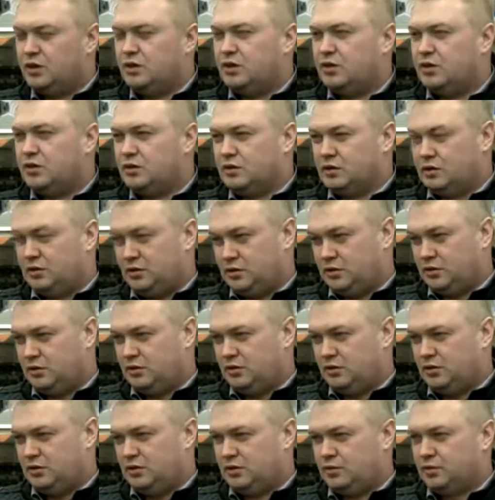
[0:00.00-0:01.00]
э,
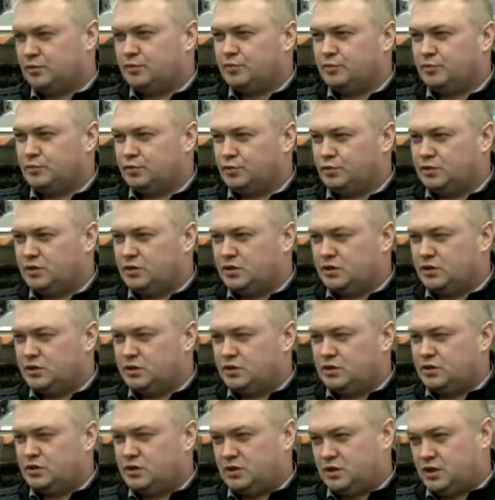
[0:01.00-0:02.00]
и будут делать
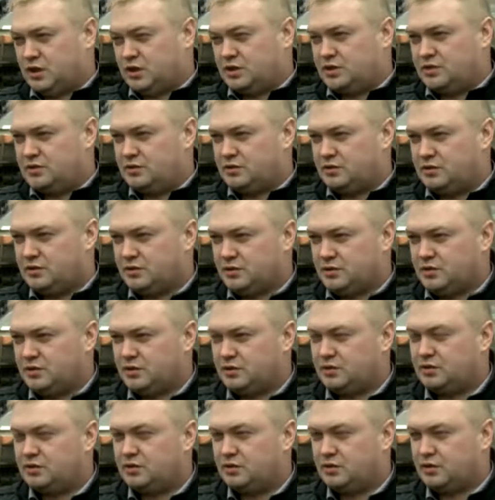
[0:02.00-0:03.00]
качественно
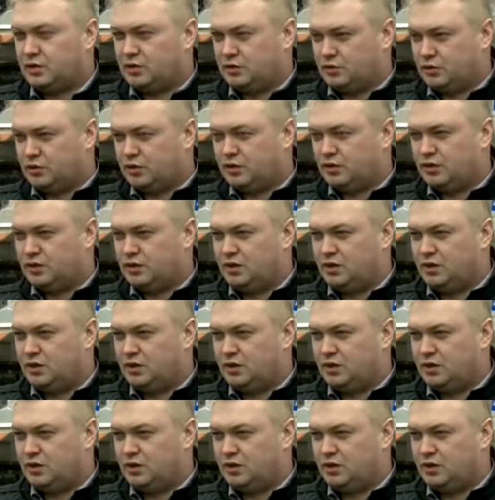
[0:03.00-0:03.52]
дороги.